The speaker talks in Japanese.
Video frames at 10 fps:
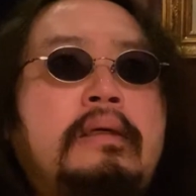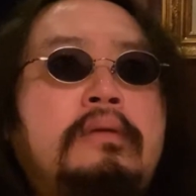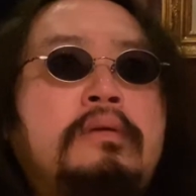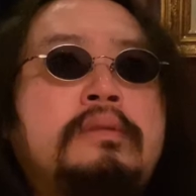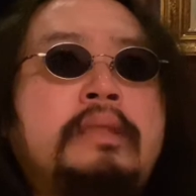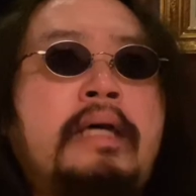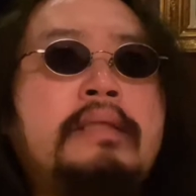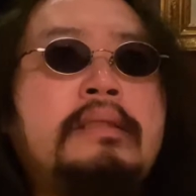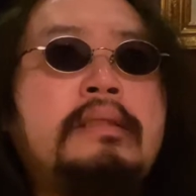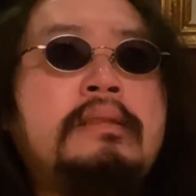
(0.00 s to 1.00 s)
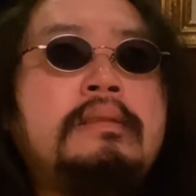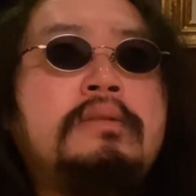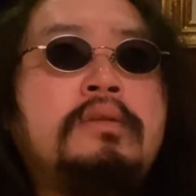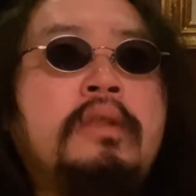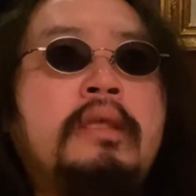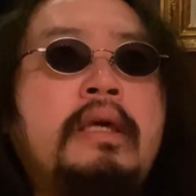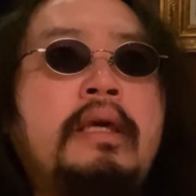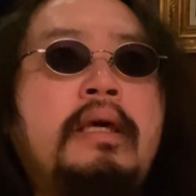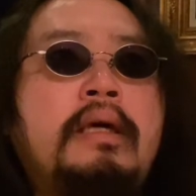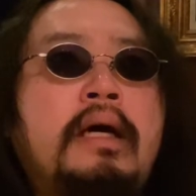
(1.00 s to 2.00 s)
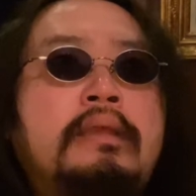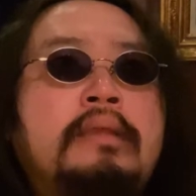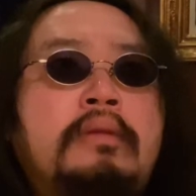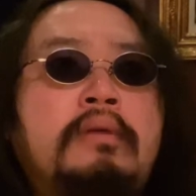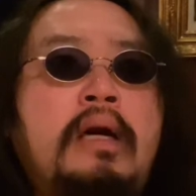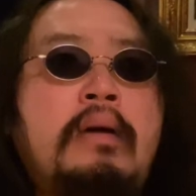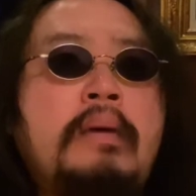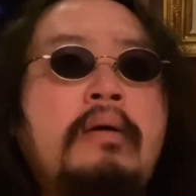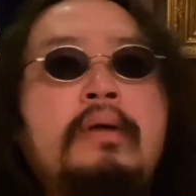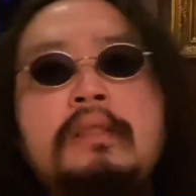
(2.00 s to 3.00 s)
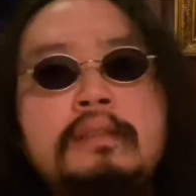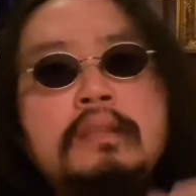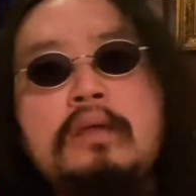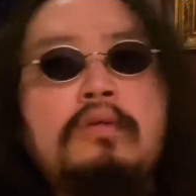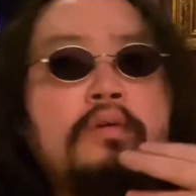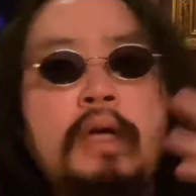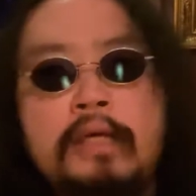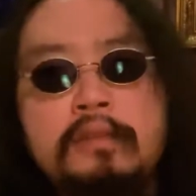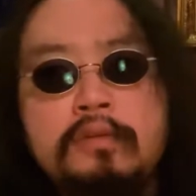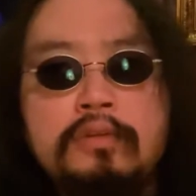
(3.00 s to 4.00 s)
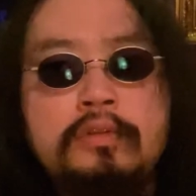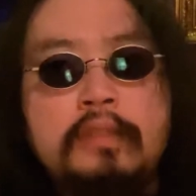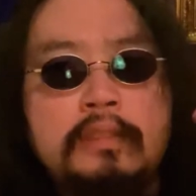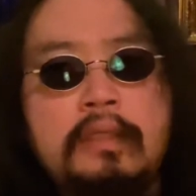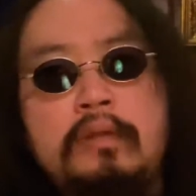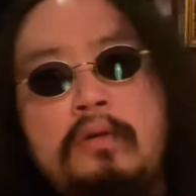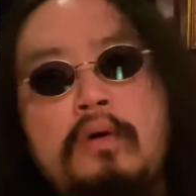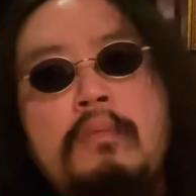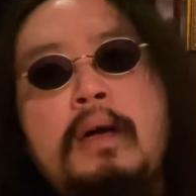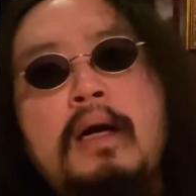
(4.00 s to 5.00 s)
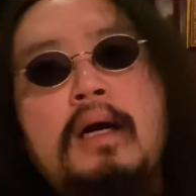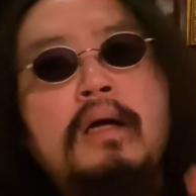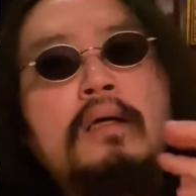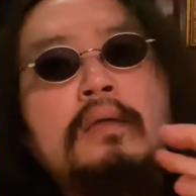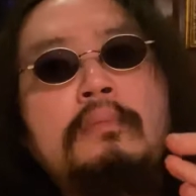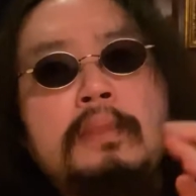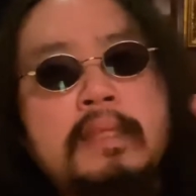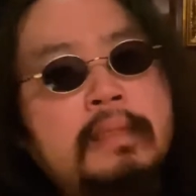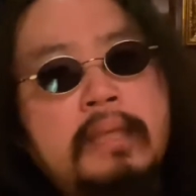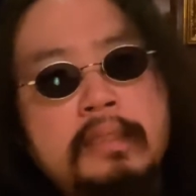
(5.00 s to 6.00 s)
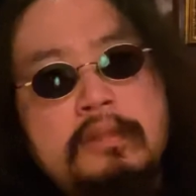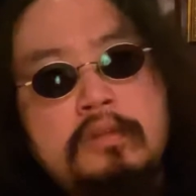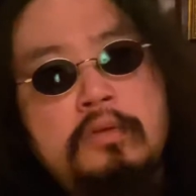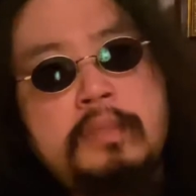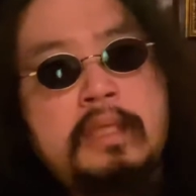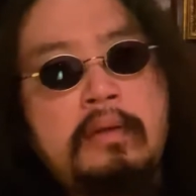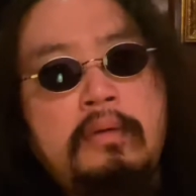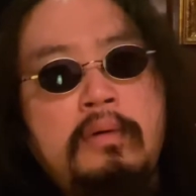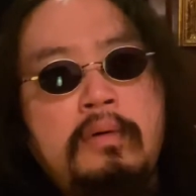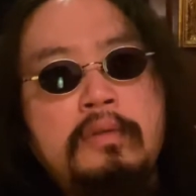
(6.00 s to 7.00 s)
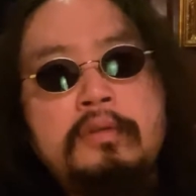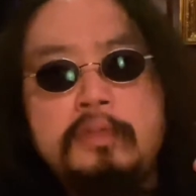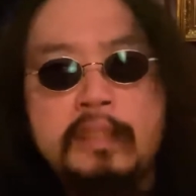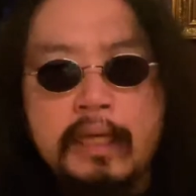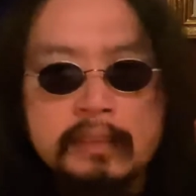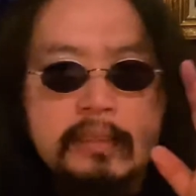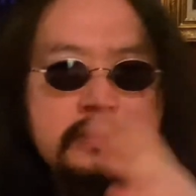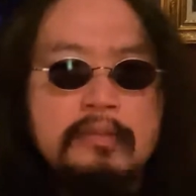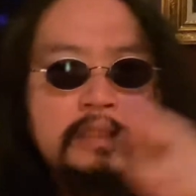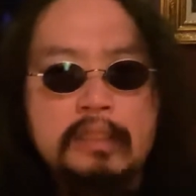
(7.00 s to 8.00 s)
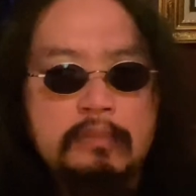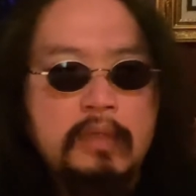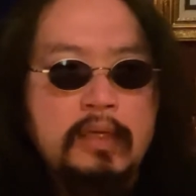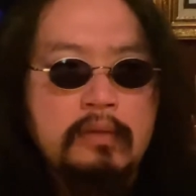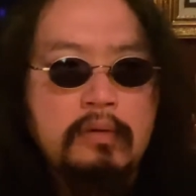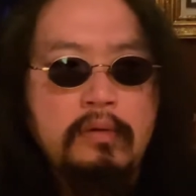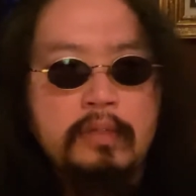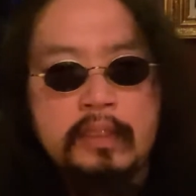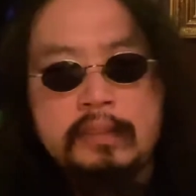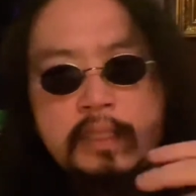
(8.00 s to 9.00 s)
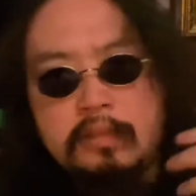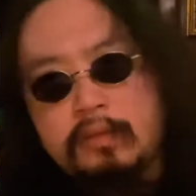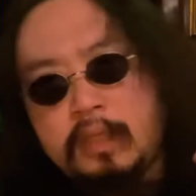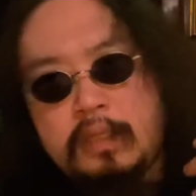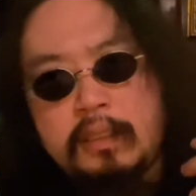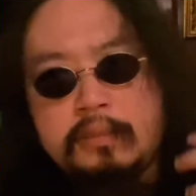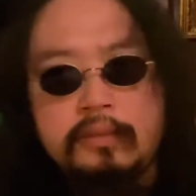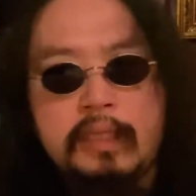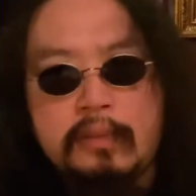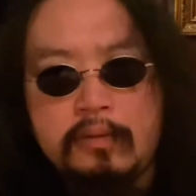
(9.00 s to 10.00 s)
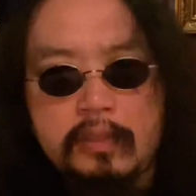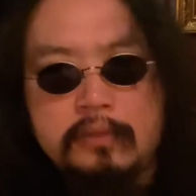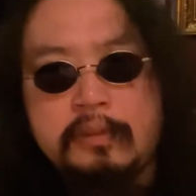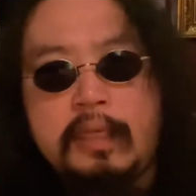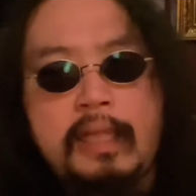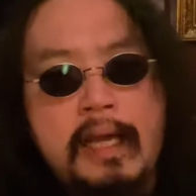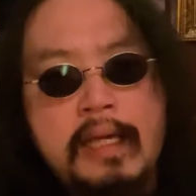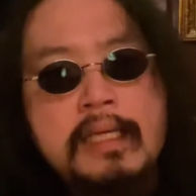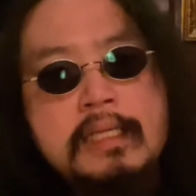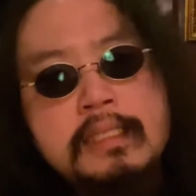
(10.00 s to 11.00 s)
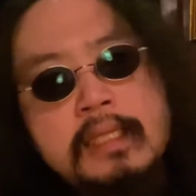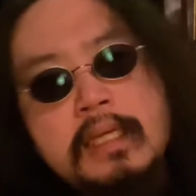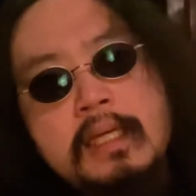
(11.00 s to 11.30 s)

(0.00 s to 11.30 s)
最近それであったのが、私結構外食するんですけど、接待するお店をいろいろ探してるんですよ、私も。お客さんとかゲストさんとか来るから。で、